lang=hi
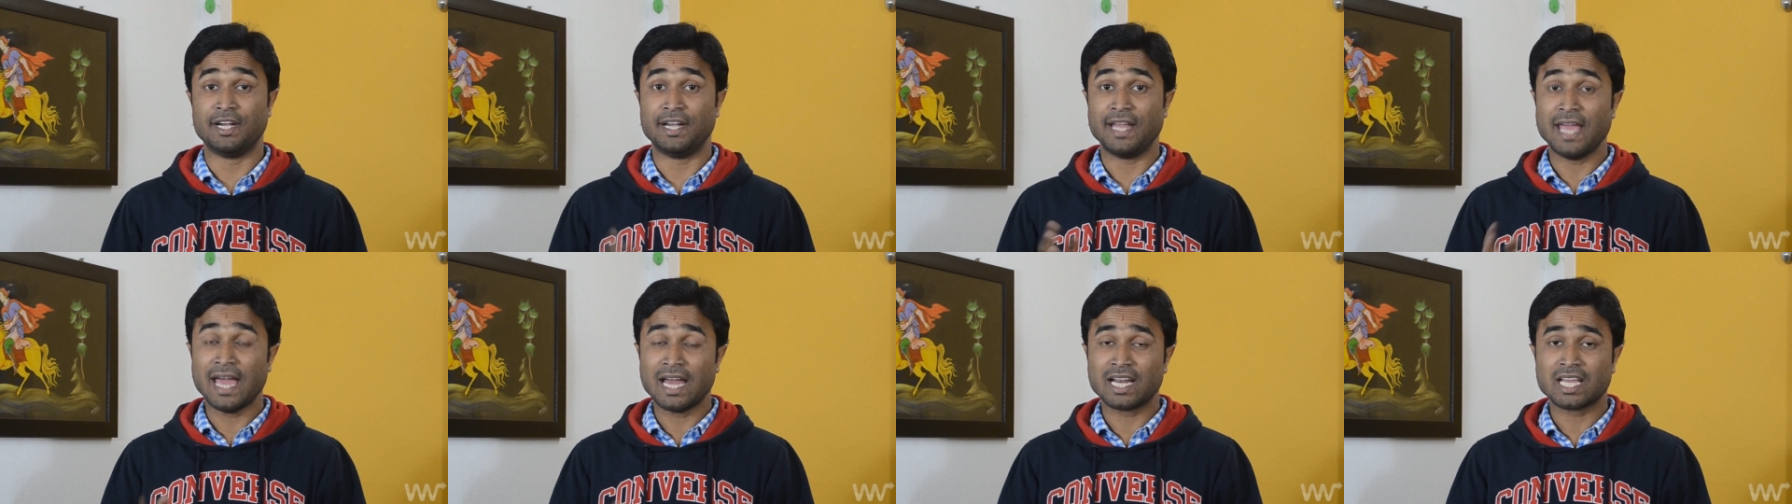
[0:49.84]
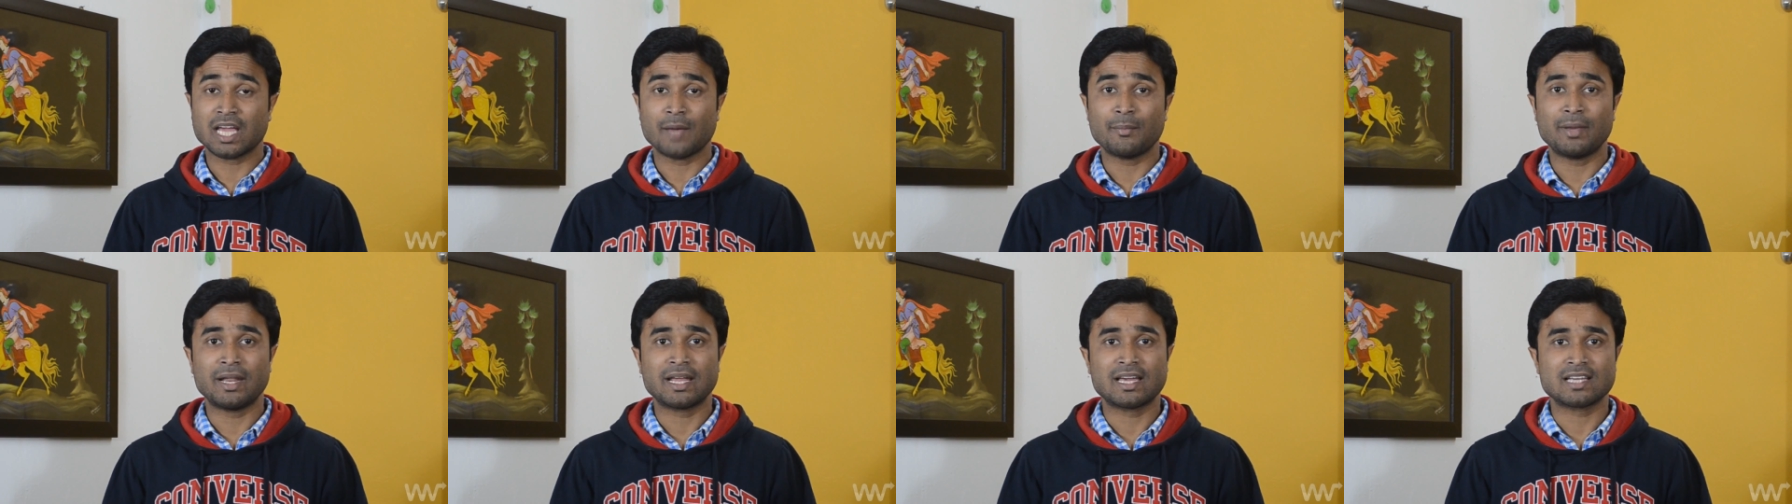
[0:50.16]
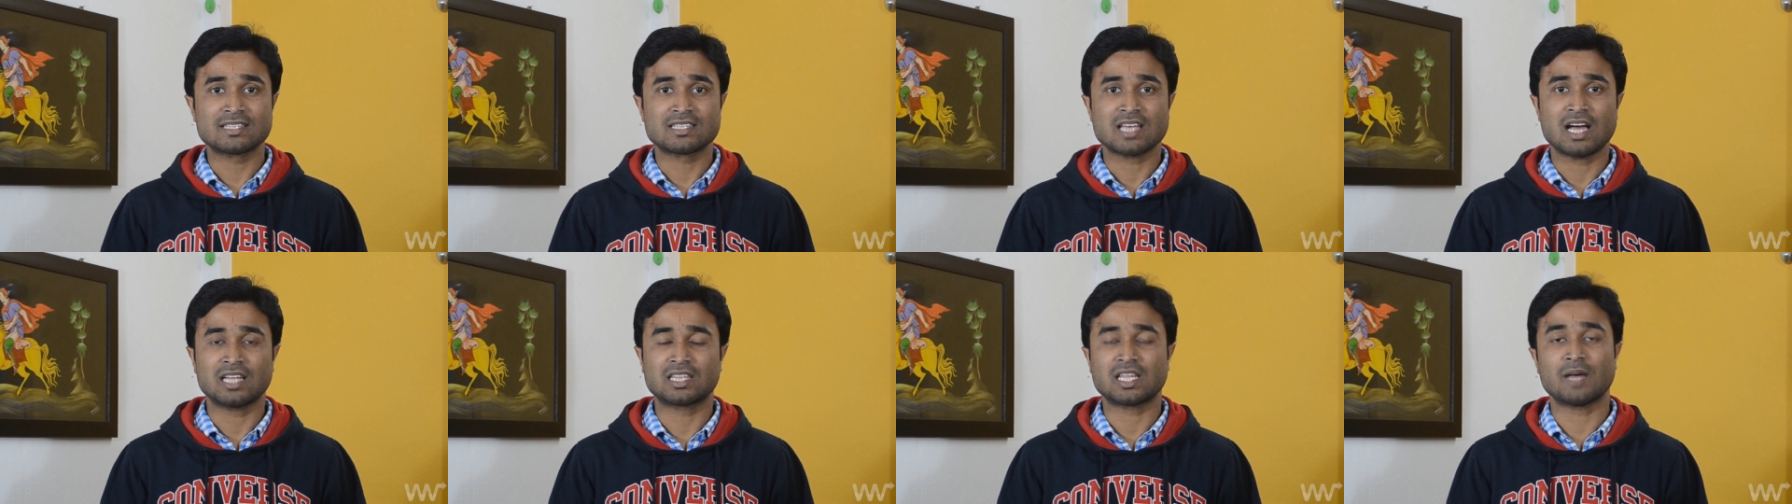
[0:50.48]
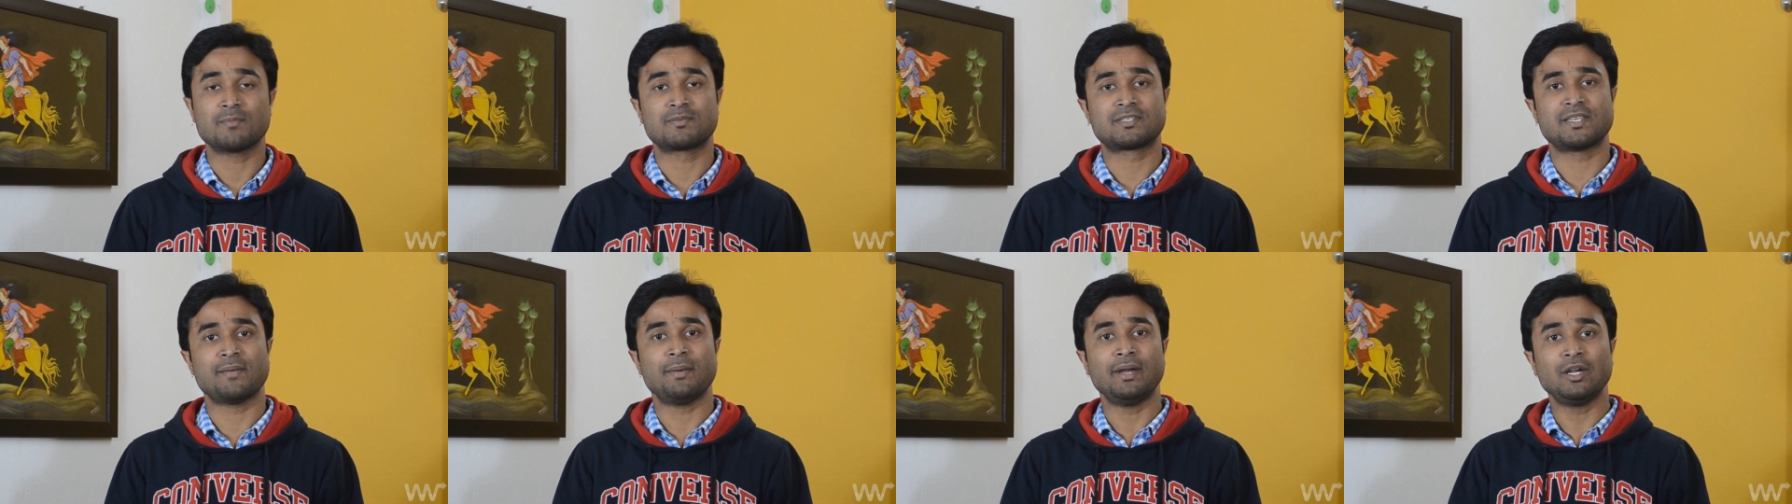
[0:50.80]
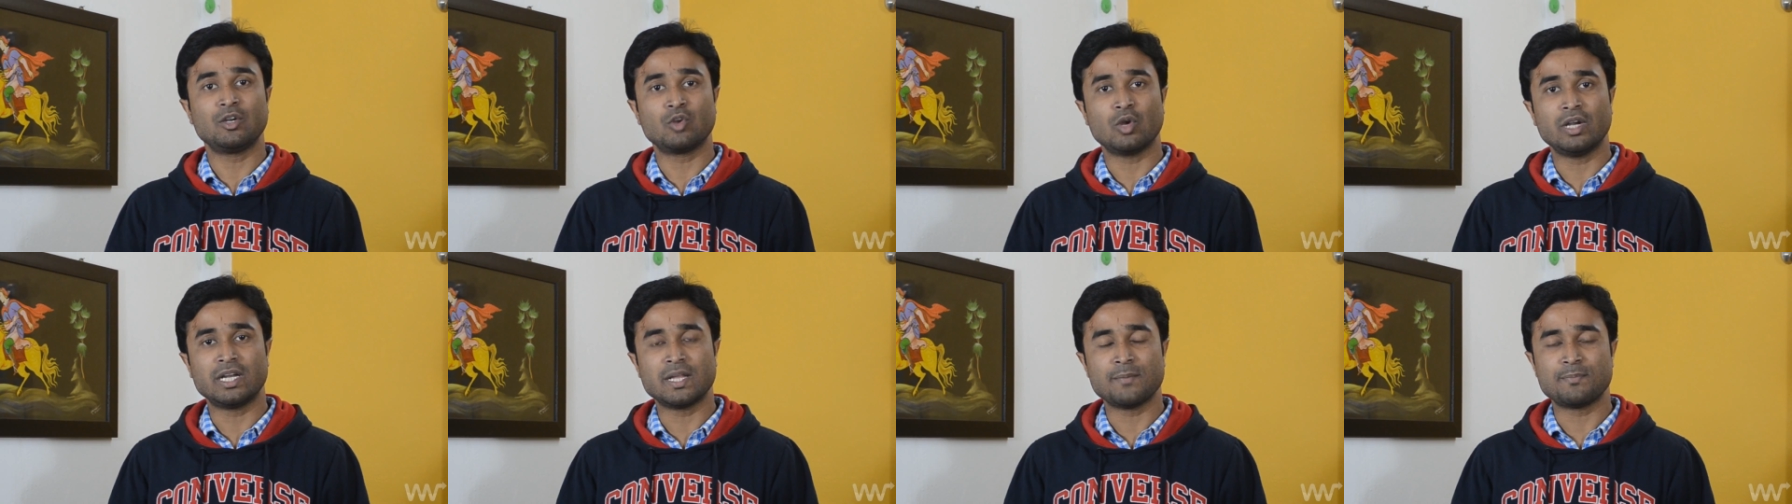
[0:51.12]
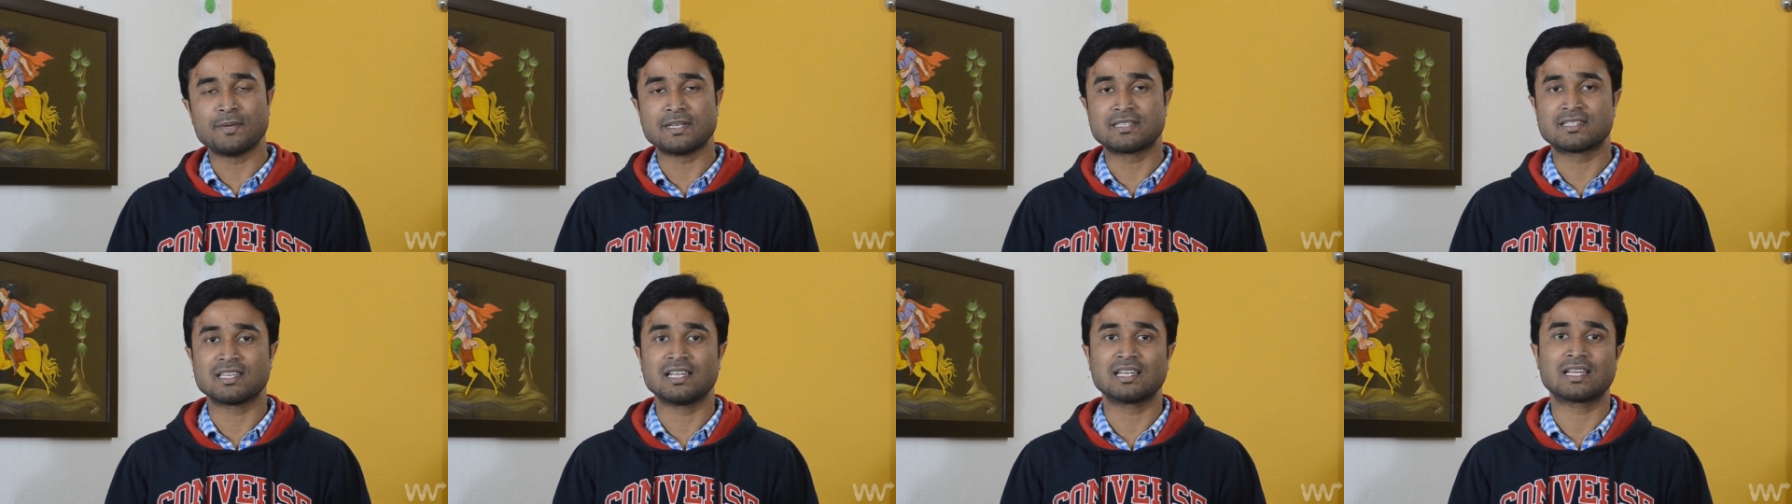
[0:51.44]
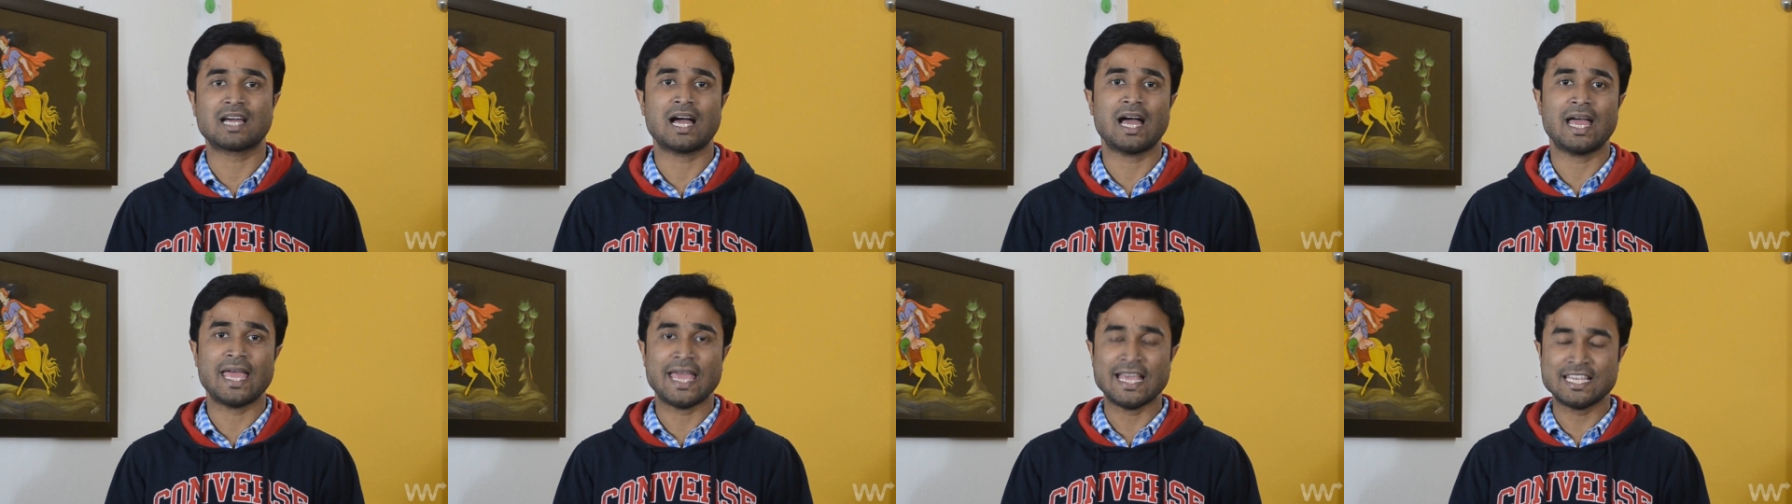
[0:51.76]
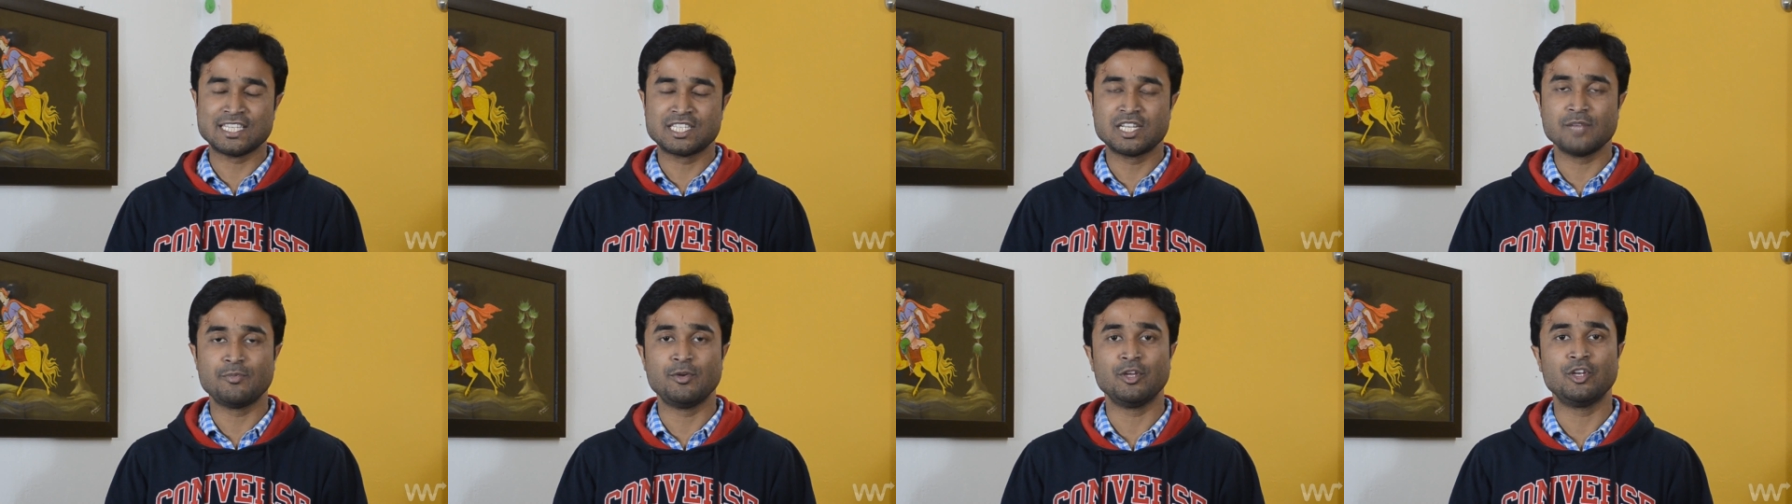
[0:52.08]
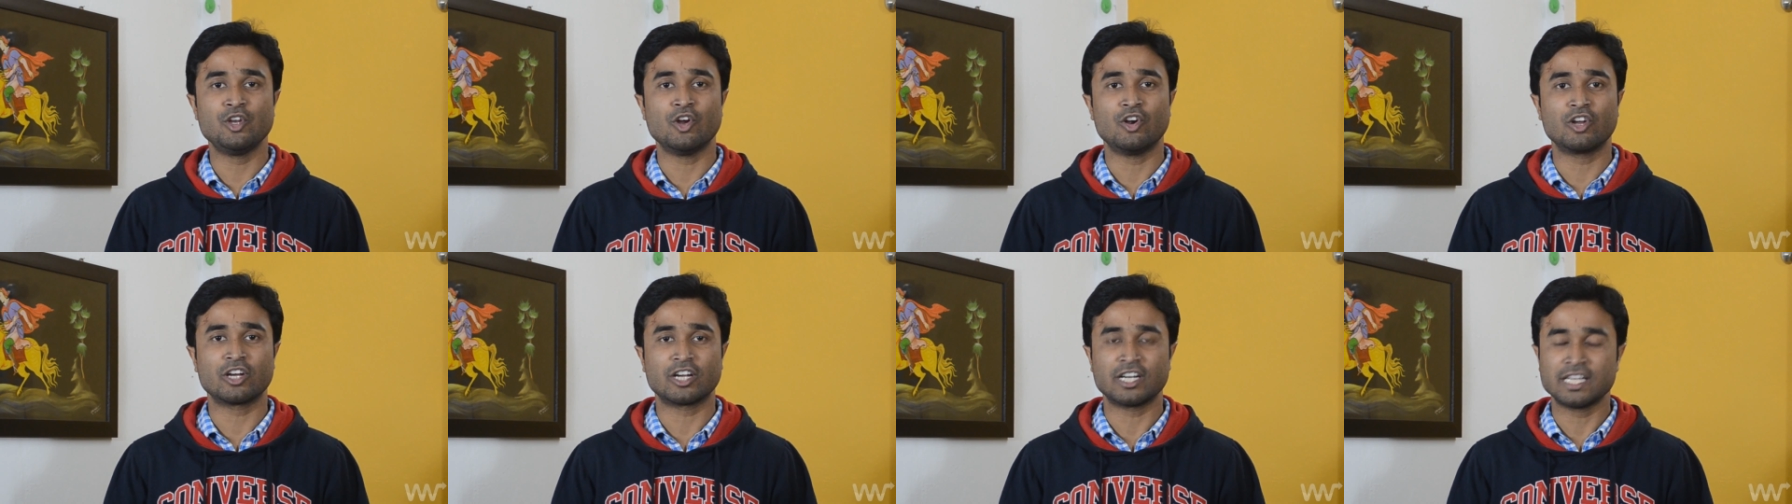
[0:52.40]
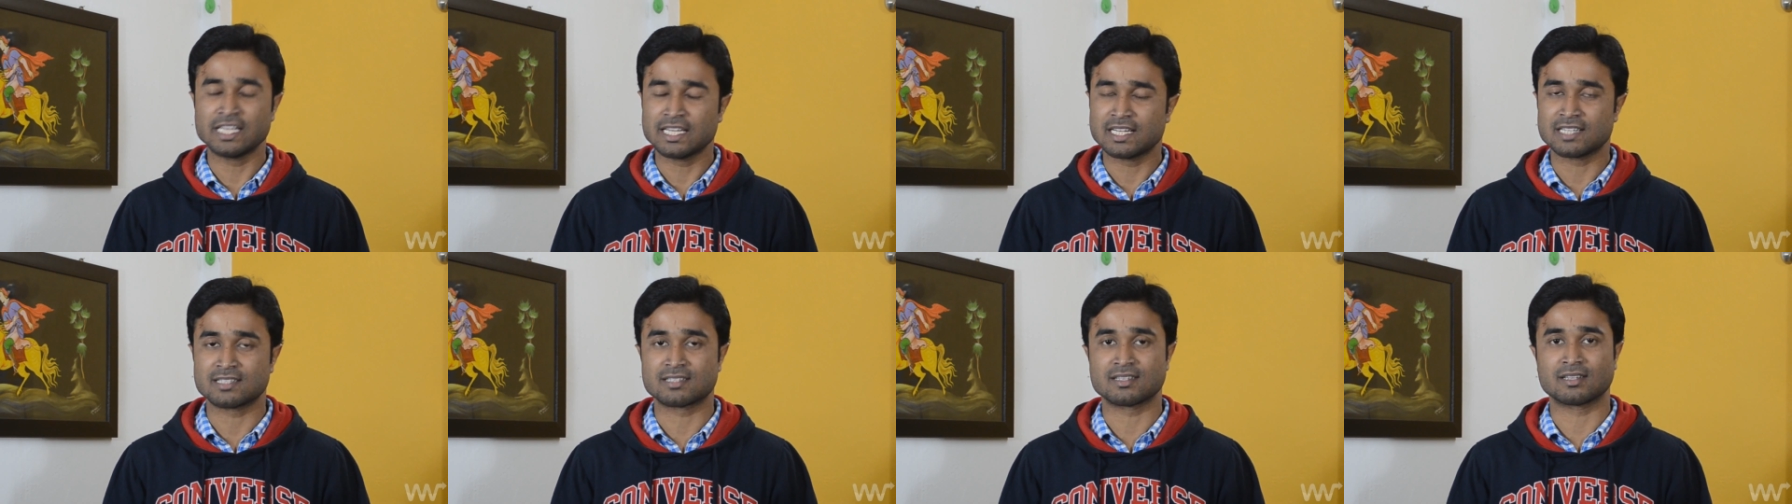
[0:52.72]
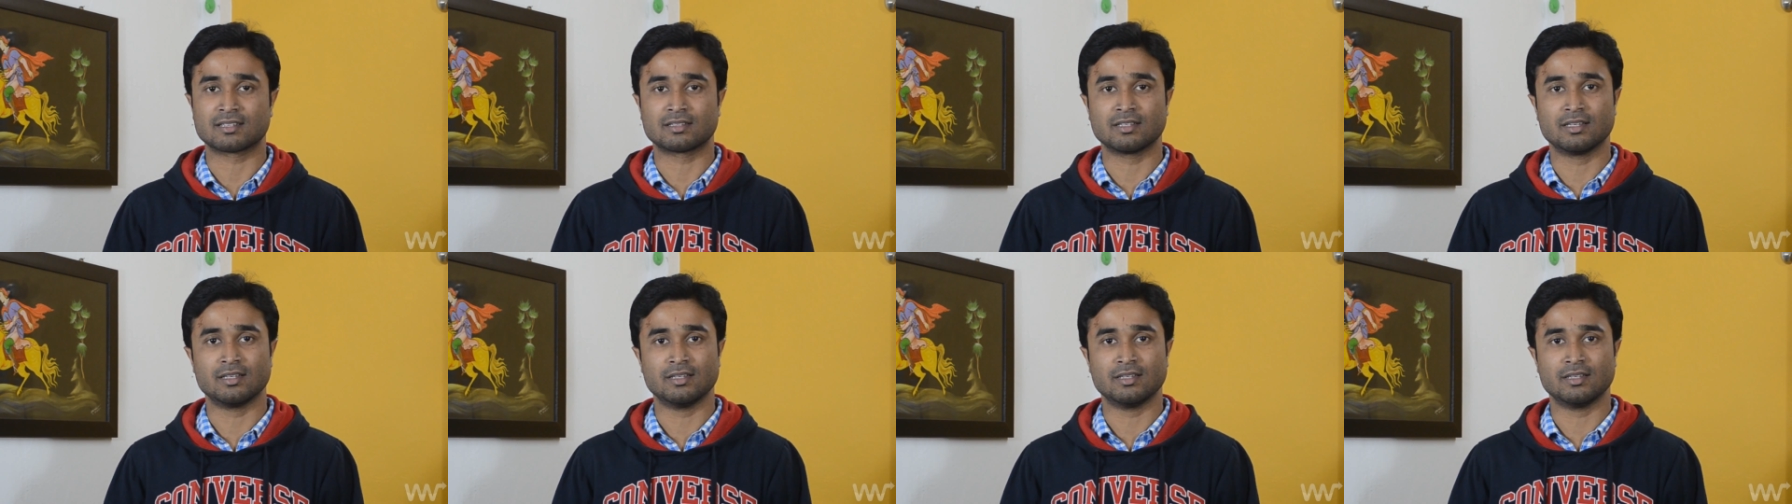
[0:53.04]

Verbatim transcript: रेयर कैमरा के साथ आप ट्वेंटी पिक्सल का एच वीडियो रिकॉर्डिंग कर सकते